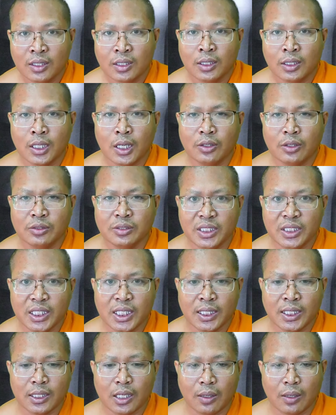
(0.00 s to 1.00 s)
nó
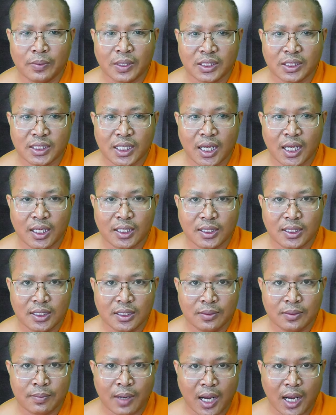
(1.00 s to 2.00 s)
nhiên đó bà xa
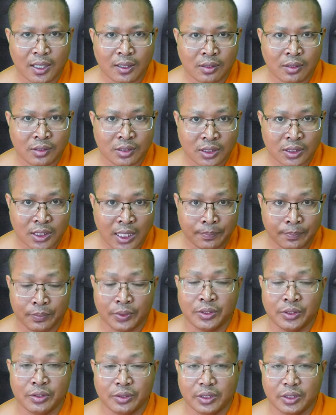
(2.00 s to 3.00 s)
cứ ba nó sắp
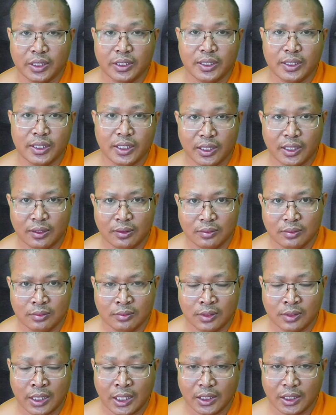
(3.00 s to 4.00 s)
và nhột tự nhiên
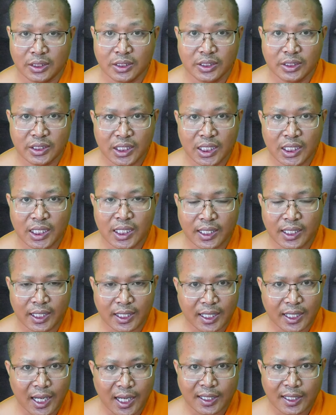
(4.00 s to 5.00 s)
là cứ nhiên này
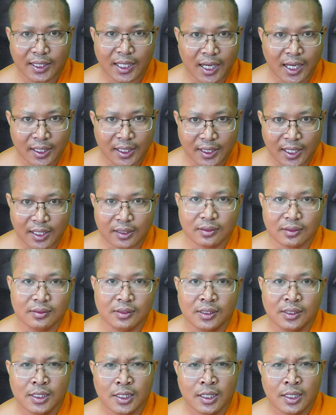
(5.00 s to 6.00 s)
ca tra đắng
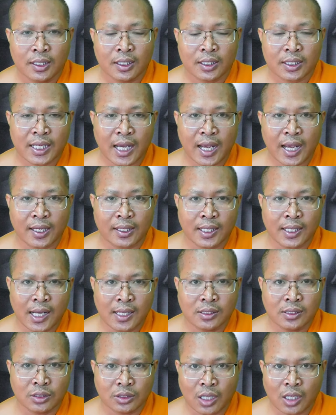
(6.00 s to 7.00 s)
ca
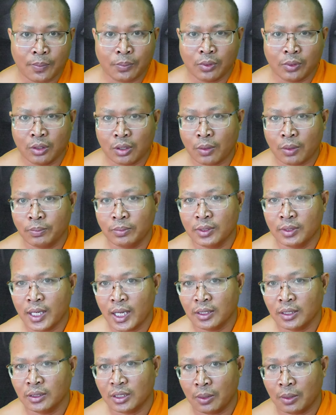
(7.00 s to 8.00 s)
đăng sắp cốp
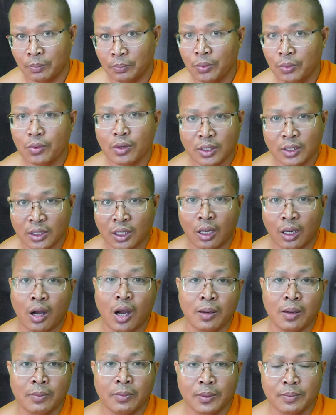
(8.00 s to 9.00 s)
đăng từng vuông từng
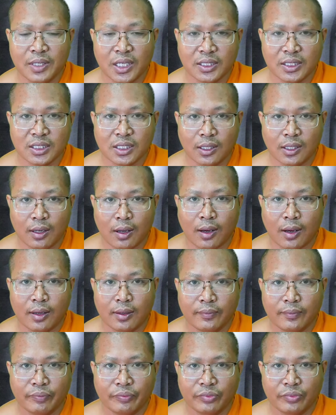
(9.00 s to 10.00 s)
o mình miên chỉnh lò
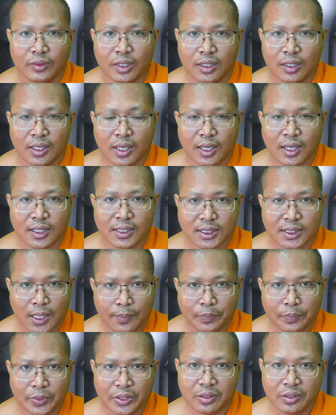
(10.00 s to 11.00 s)
là
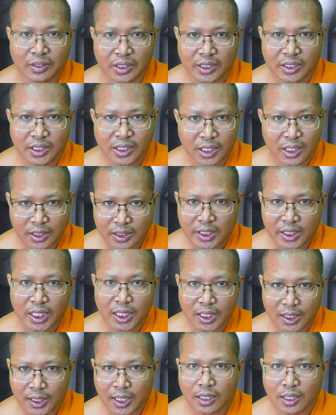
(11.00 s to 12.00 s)
sắp bao nhiêu tự nhiên
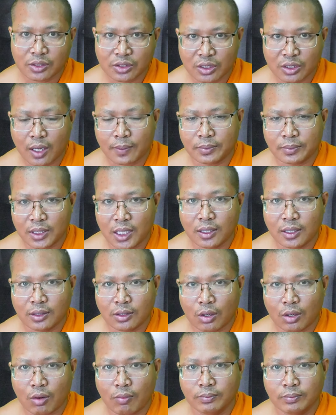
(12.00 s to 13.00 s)
nhiên đăng sắp đăng
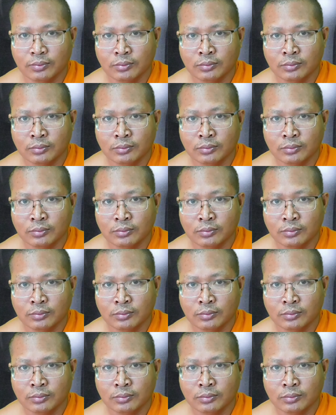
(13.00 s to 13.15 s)
cốp